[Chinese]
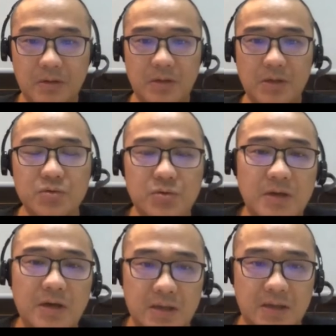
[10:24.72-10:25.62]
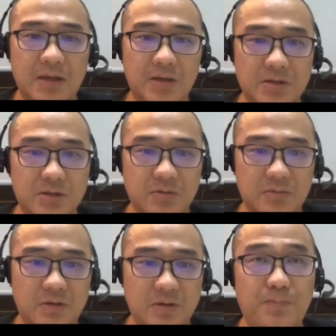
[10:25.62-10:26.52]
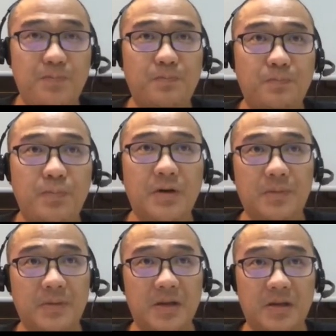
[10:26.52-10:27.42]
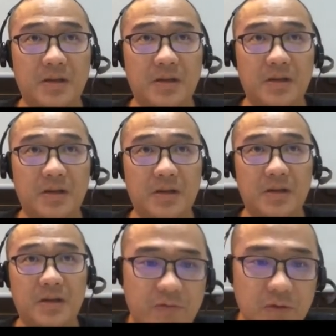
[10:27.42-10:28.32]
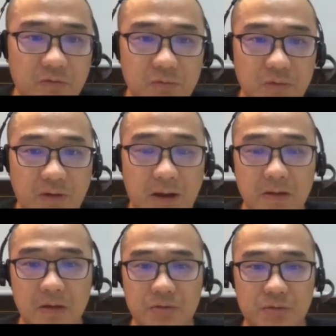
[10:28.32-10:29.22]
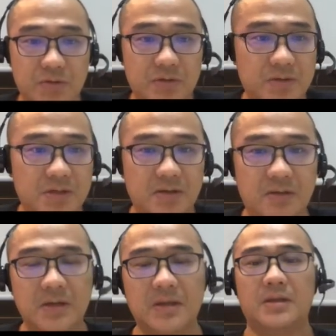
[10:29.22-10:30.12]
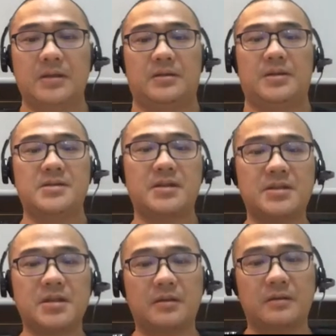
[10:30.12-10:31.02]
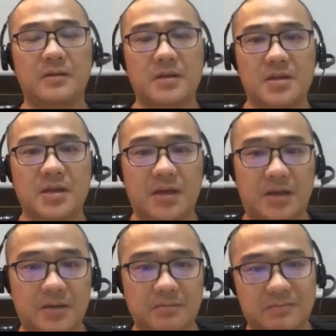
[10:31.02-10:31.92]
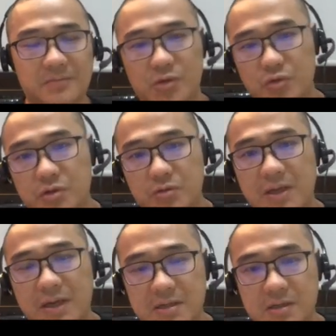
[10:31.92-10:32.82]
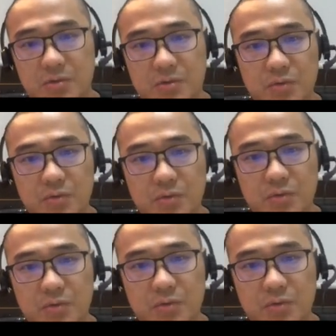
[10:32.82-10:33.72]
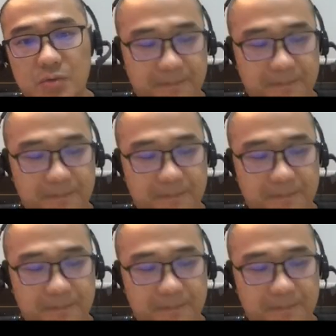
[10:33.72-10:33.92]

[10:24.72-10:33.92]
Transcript: 当数据量很大的时候，你不可避免的要么分表，要么分库，对吧？去做这种事情。但是呢，这个你很难，就是从一开始去做到这个